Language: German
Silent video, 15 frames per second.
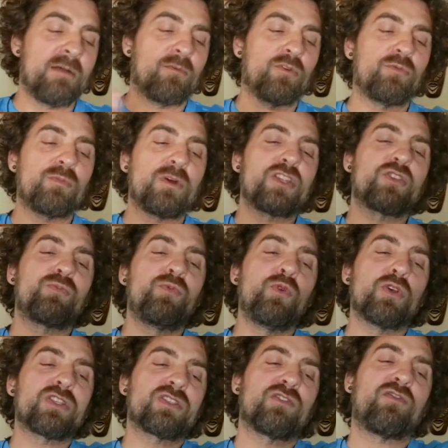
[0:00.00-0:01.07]
und man
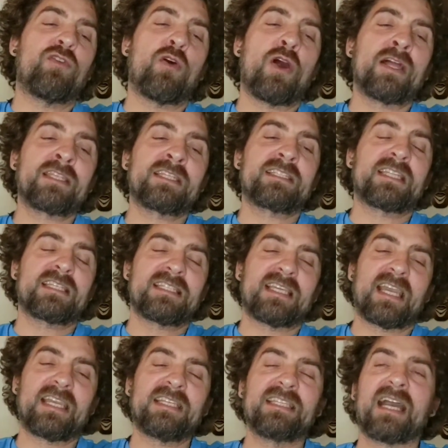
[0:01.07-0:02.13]
spürt sofort, dass sie
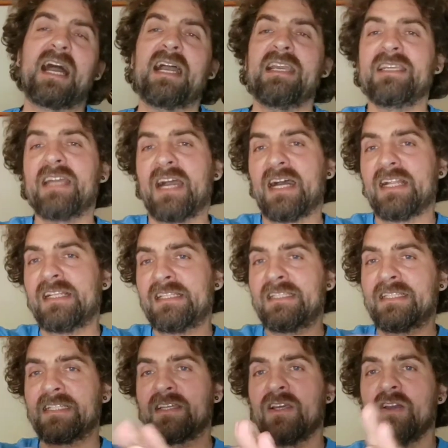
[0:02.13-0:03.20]
recht
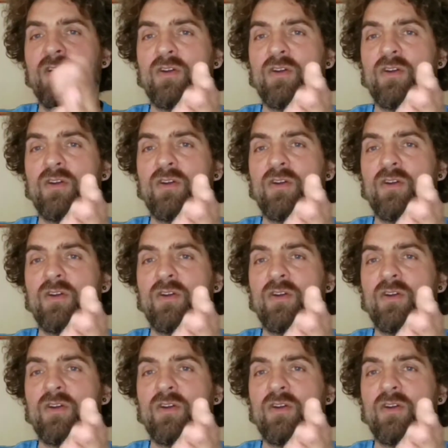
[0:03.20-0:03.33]
reichhaltig